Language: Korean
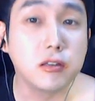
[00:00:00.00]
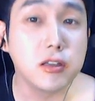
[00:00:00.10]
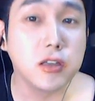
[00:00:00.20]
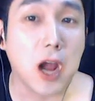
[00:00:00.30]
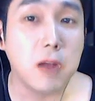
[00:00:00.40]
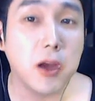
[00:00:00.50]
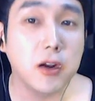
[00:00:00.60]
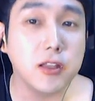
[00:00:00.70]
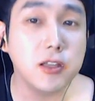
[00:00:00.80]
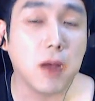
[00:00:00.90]
그때 제가
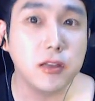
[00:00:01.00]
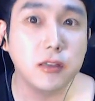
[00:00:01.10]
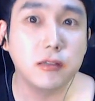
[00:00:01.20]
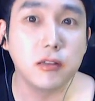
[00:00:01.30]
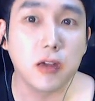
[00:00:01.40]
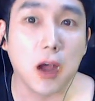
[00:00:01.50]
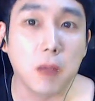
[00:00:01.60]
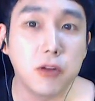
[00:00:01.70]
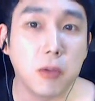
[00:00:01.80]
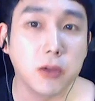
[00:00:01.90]
알바를 한참 많이 했으니까
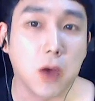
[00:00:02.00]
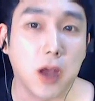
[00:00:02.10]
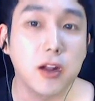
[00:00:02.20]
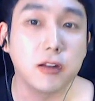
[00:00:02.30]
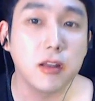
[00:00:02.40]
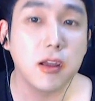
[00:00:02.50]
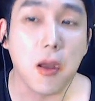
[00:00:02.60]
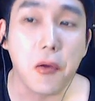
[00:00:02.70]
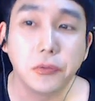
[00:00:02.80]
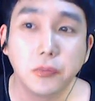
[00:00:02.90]
아프리카 방송 안 할
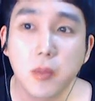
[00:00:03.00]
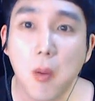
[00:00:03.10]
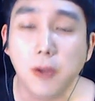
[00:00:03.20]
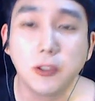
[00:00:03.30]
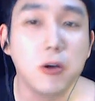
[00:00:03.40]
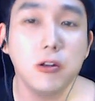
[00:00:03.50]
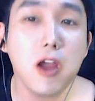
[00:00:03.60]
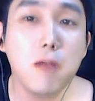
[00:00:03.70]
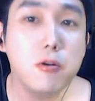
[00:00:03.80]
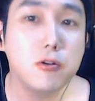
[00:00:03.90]
때
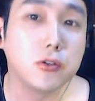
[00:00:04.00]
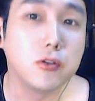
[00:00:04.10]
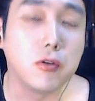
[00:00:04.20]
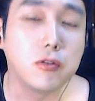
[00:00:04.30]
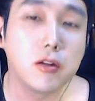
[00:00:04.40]
절대 안 빌려줬어요.